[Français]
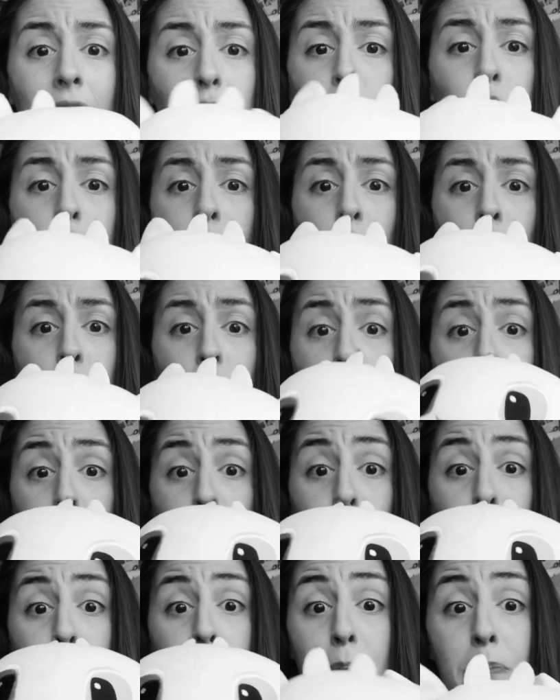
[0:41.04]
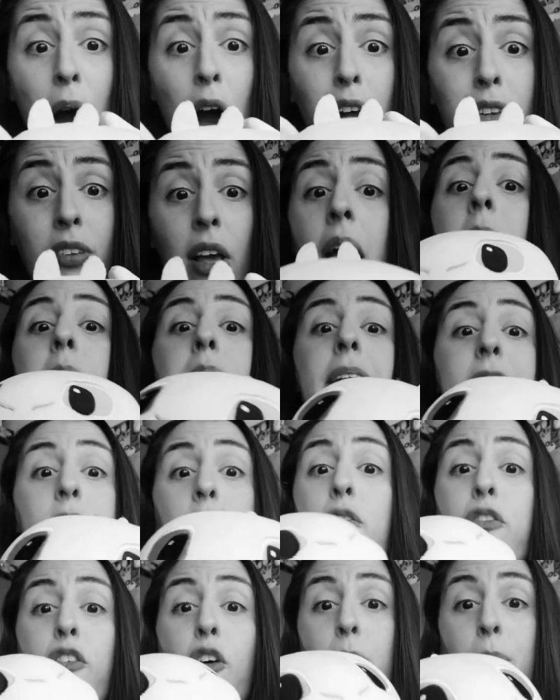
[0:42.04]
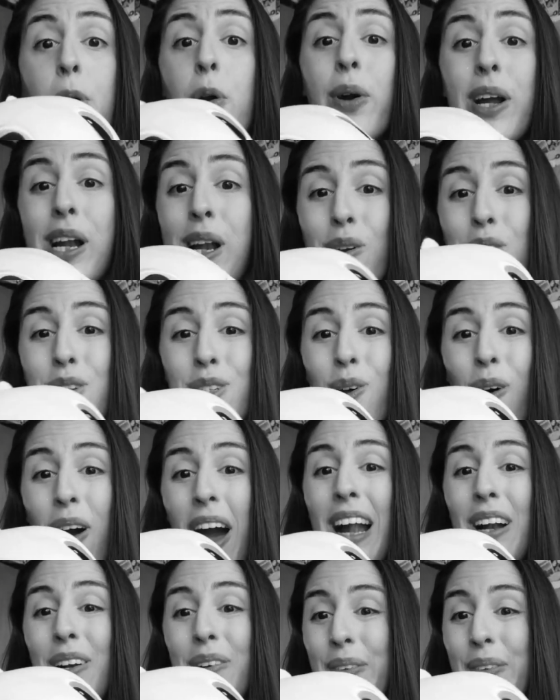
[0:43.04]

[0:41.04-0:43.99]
à tout le monde que je suis morte, mais sauf Roméo, il le saura à